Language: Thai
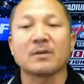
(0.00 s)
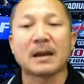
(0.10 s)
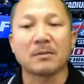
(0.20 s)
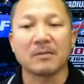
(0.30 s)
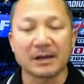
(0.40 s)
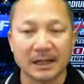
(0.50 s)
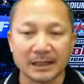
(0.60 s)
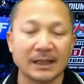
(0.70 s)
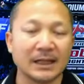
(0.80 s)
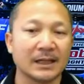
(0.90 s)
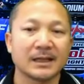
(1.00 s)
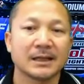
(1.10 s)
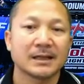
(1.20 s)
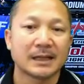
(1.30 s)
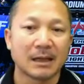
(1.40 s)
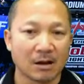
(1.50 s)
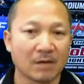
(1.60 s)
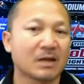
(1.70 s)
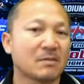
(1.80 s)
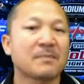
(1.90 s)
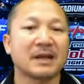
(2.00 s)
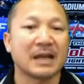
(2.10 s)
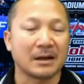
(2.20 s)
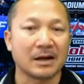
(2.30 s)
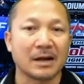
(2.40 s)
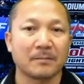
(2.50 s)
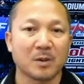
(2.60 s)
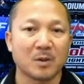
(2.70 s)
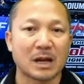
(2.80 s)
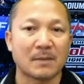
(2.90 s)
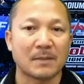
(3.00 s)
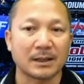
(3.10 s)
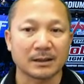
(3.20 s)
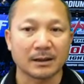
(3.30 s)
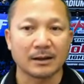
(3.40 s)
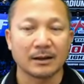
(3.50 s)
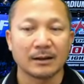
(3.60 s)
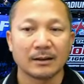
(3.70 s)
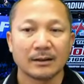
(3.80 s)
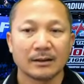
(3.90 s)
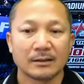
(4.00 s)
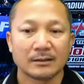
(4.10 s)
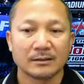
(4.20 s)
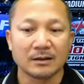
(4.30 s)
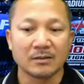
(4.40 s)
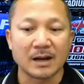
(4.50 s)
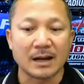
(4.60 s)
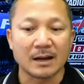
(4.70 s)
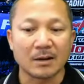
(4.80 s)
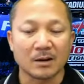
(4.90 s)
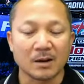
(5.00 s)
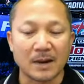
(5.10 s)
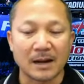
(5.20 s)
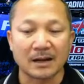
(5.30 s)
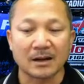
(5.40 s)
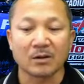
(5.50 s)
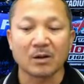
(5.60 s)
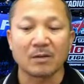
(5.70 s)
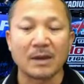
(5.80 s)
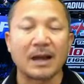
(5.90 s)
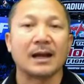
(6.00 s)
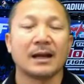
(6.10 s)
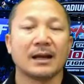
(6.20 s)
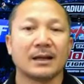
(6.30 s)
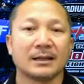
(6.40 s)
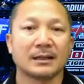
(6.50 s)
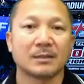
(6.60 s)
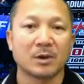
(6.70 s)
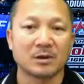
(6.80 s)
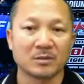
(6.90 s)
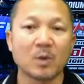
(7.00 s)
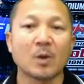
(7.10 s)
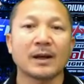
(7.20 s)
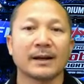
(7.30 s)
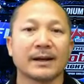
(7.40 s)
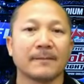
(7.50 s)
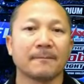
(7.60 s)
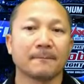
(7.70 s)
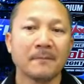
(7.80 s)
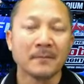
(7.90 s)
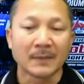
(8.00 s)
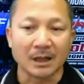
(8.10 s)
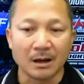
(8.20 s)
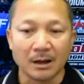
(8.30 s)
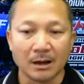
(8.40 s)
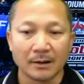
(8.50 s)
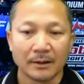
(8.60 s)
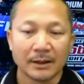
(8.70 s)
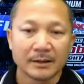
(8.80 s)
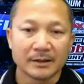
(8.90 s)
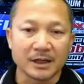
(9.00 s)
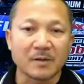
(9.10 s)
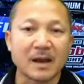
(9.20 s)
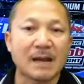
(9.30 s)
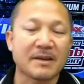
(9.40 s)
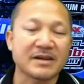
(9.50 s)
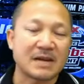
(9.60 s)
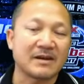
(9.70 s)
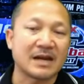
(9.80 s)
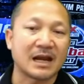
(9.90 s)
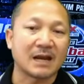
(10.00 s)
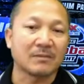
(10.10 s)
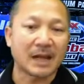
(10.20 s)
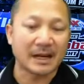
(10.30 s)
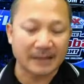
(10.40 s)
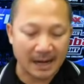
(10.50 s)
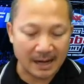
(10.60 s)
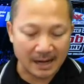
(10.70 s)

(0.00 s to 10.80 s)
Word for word: ภาพผมว่าแค่นี้เราก็จะไม่เป็นไรหรอกครับเพราะว่ามันก็เชื่อว่าเราก็ผ่านการคัดกรองมาพอสมควรนะครับก็เชื่อว่าไม่ใช้ไม่นานครับได้แต่